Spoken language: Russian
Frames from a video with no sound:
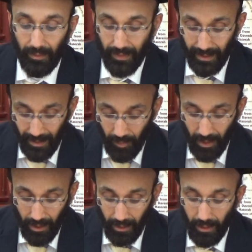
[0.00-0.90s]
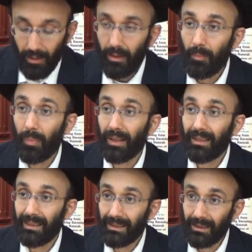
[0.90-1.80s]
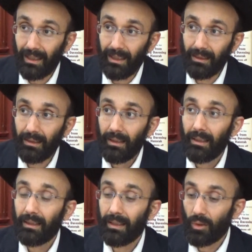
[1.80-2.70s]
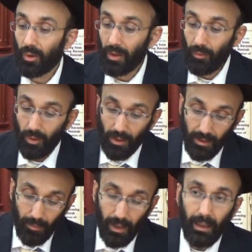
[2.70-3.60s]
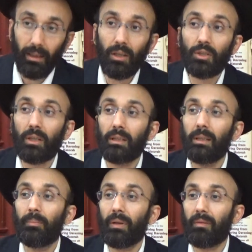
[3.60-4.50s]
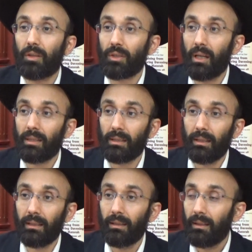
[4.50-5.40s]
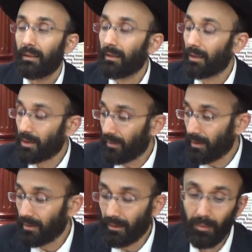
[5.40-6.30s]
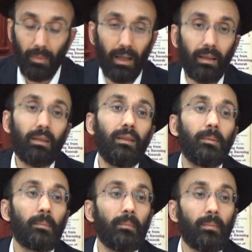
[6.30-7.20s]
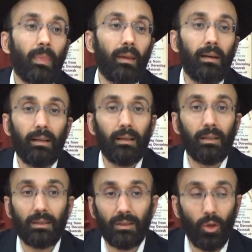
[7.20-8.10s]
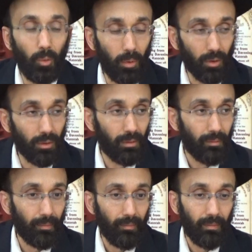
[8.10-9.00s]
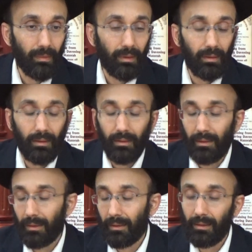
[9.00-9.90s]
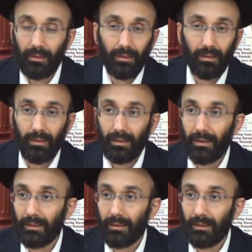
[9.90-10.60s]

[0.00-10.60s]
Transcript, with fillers: в себе потенциал, который вот эти маленькие шаги превращается, как человек делает маленький snowball, а, а,